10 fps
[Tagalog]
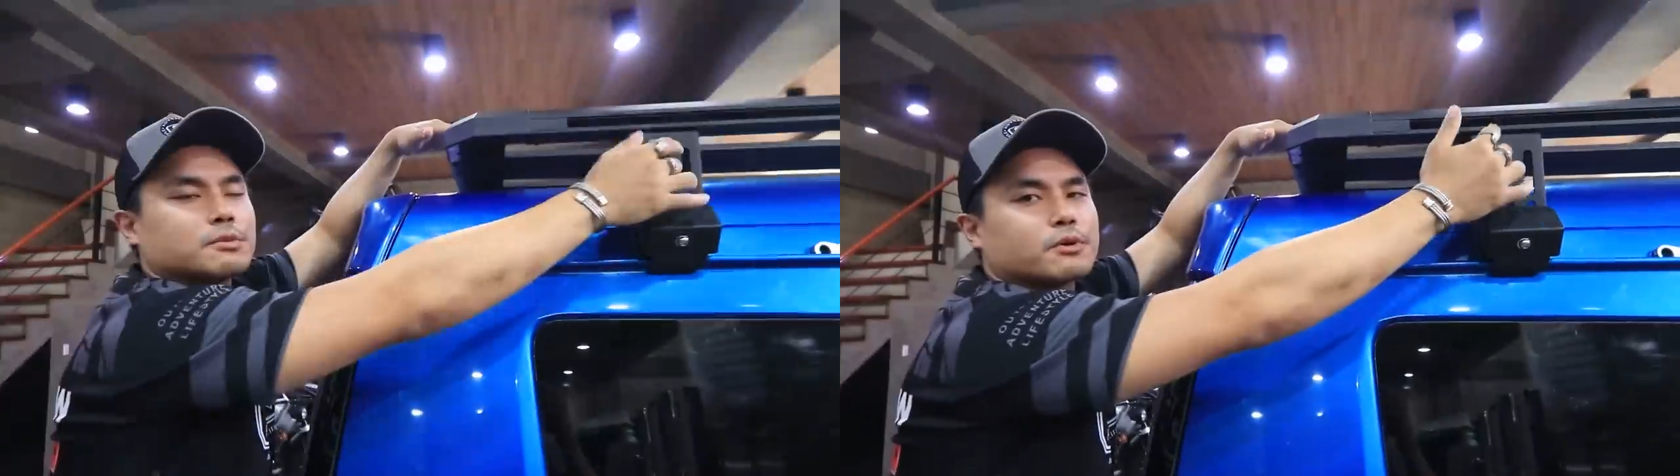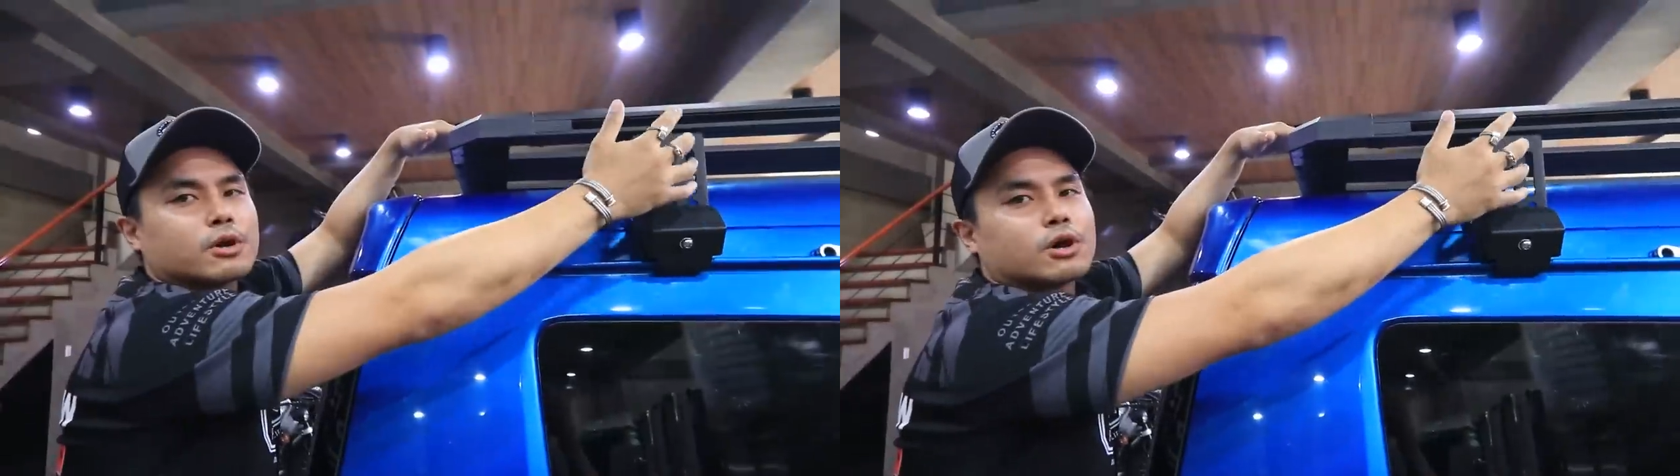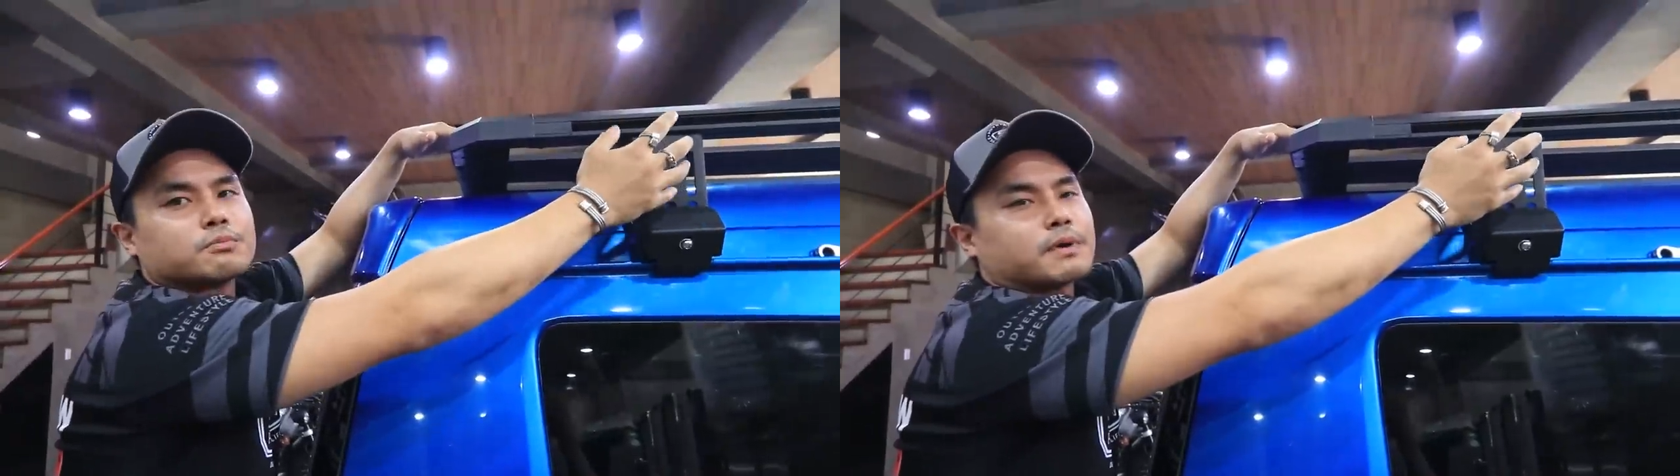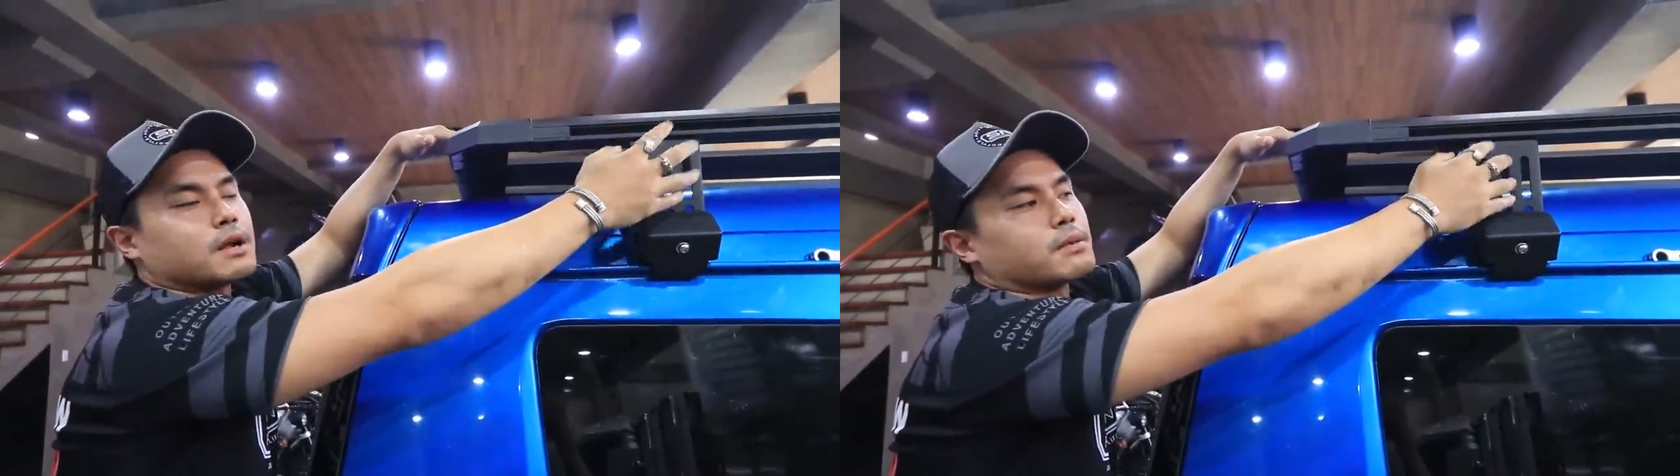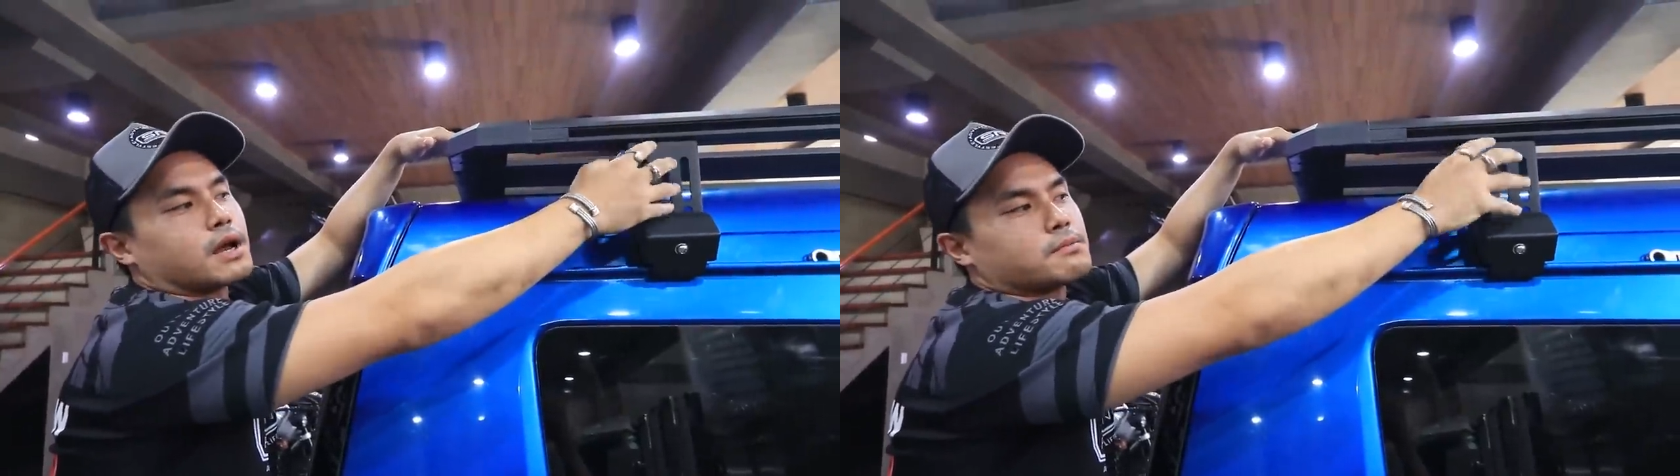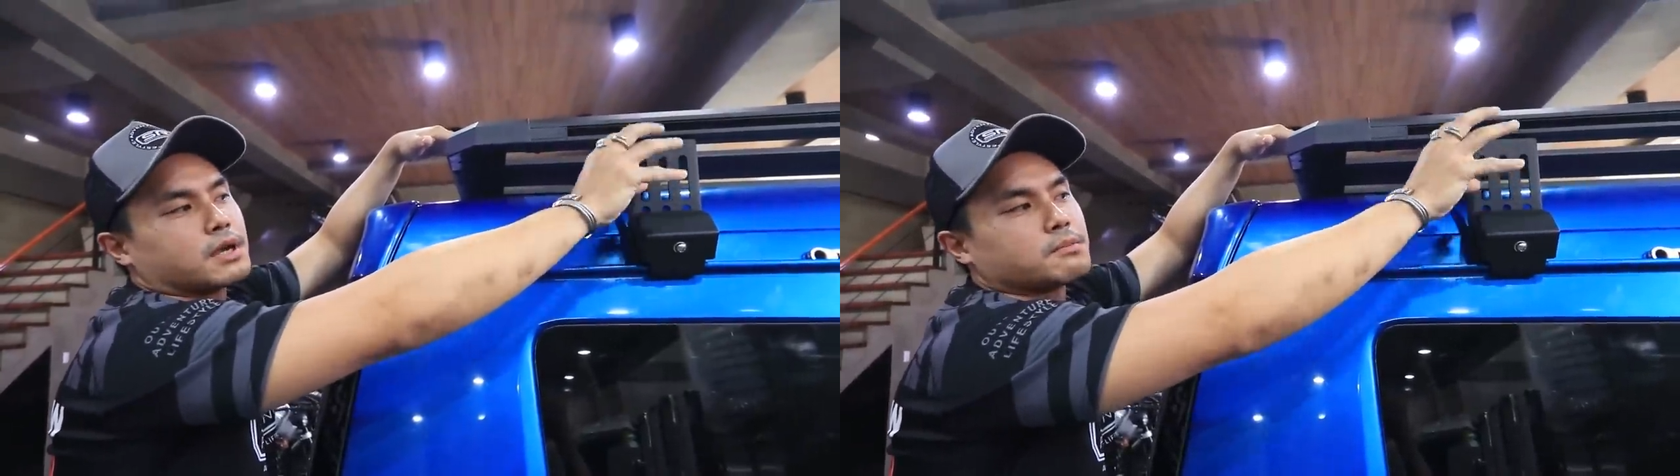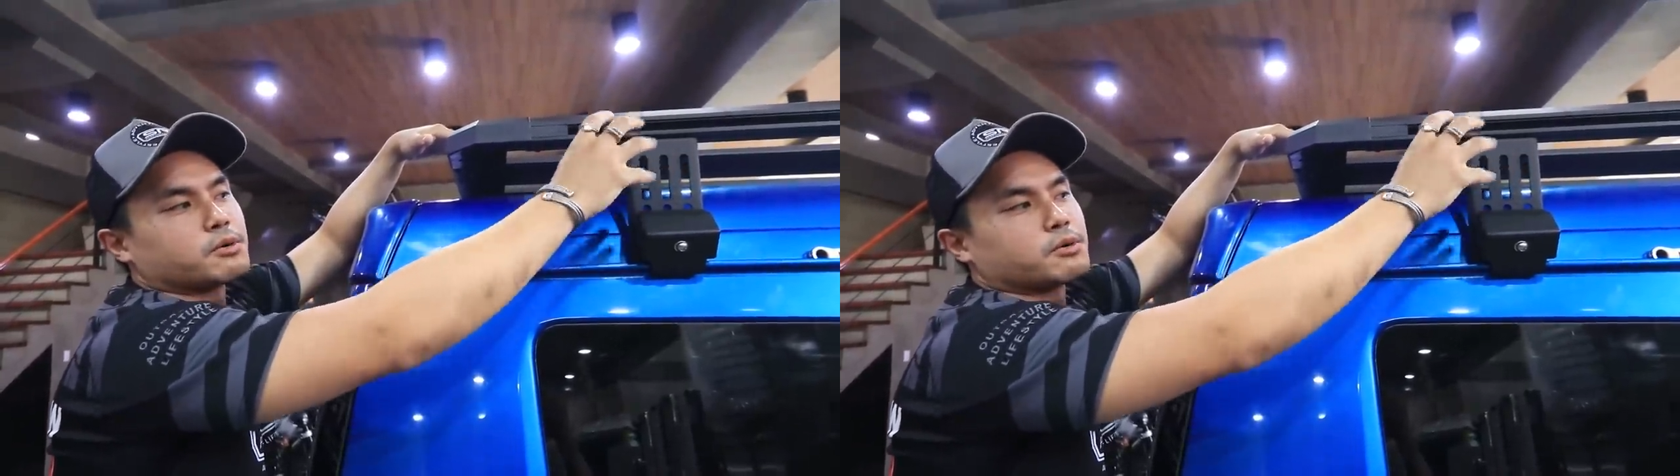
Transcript: niyo siya at naalala niyo,